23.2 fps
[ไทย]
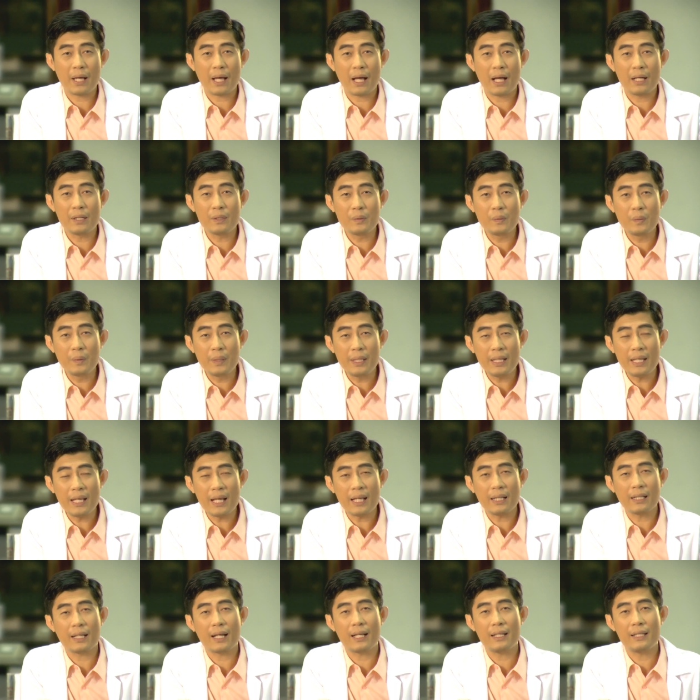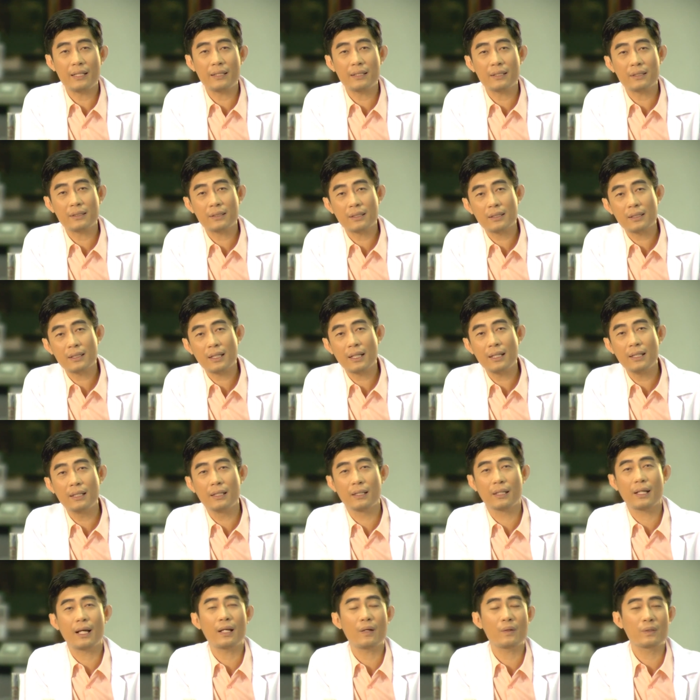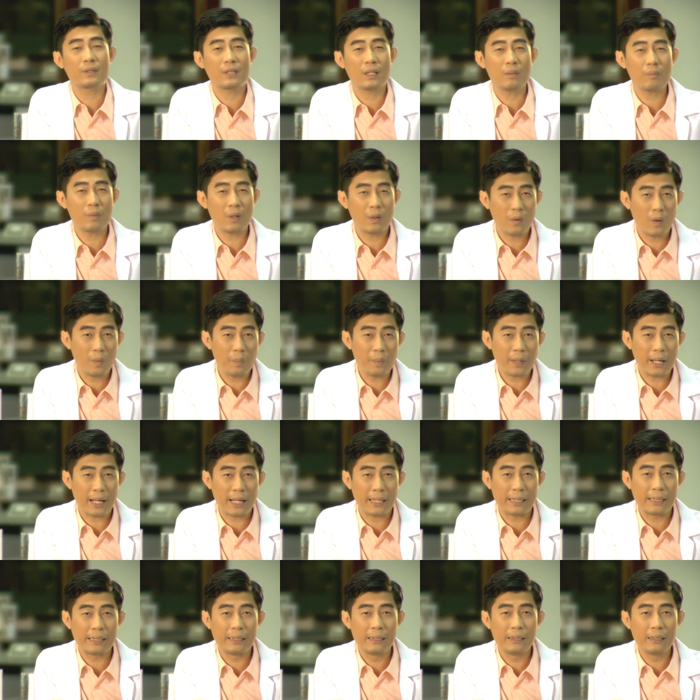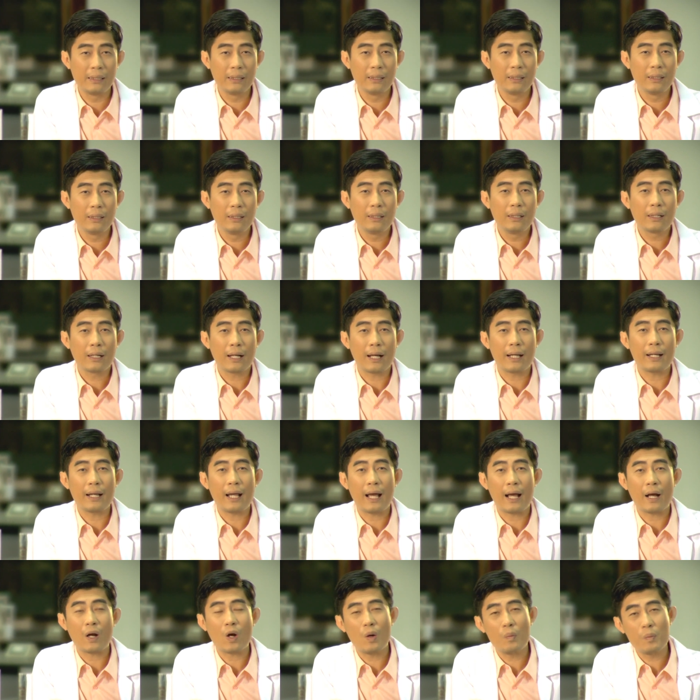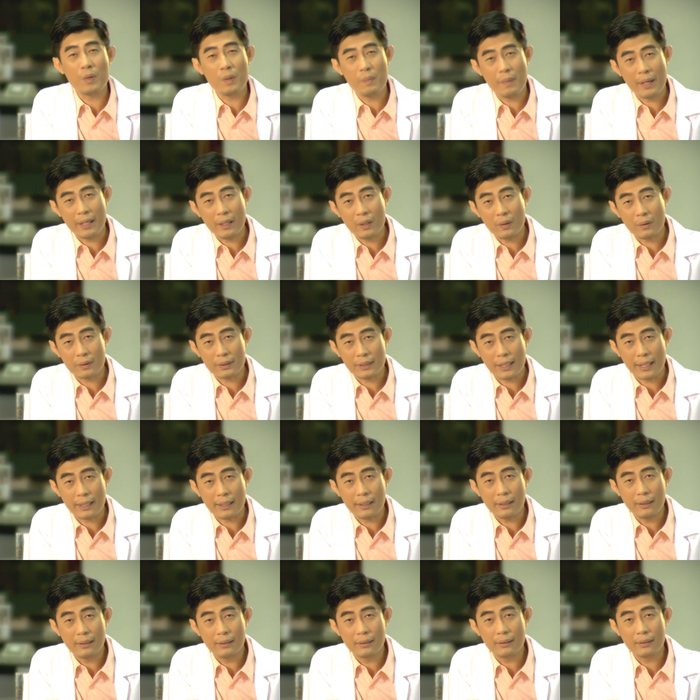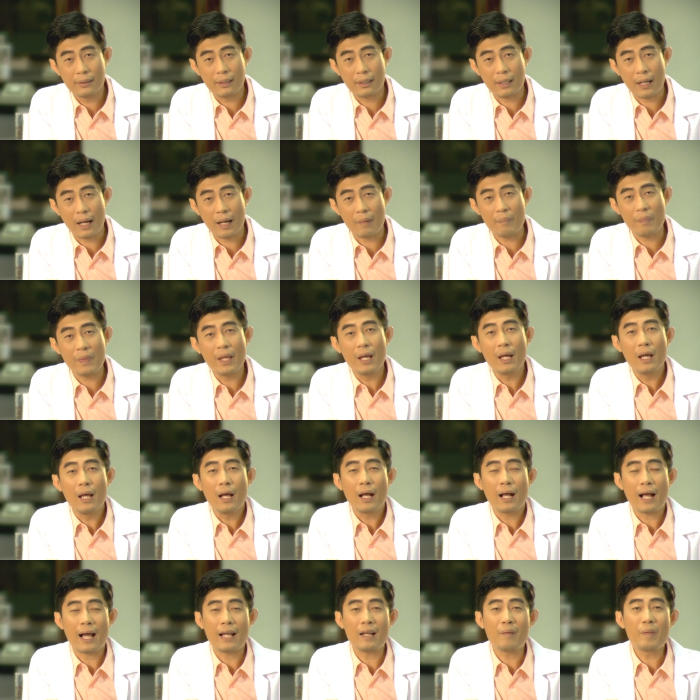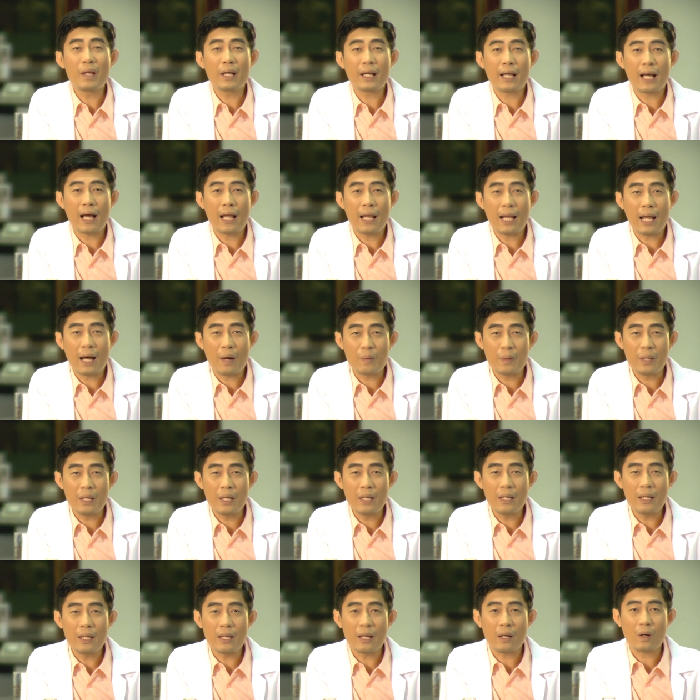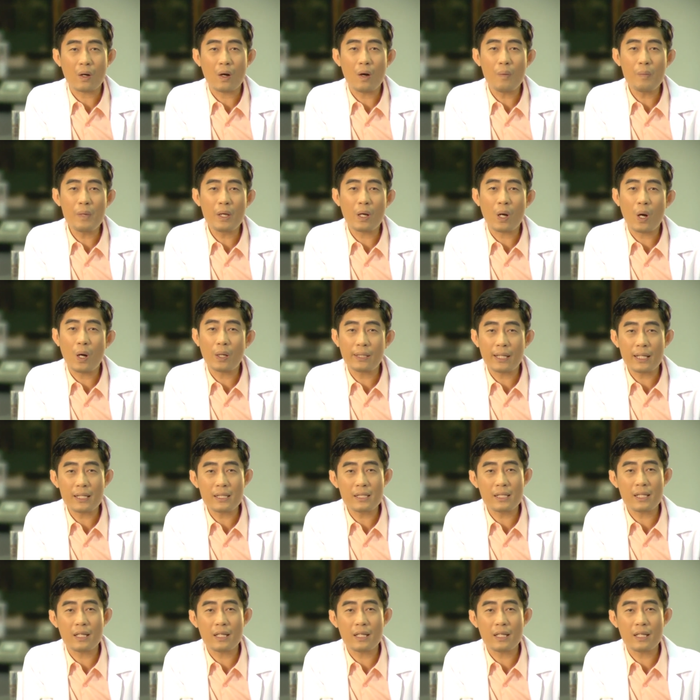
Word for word: ว่าจะเป็นการยูเนียนการอินเตอร์เซชันการเอาเซตมาลบกัน การหาคอมพลีเมนต์ของเซตนะครับการดำเนินการเหล่านี้เนี่ยก็มีข้อ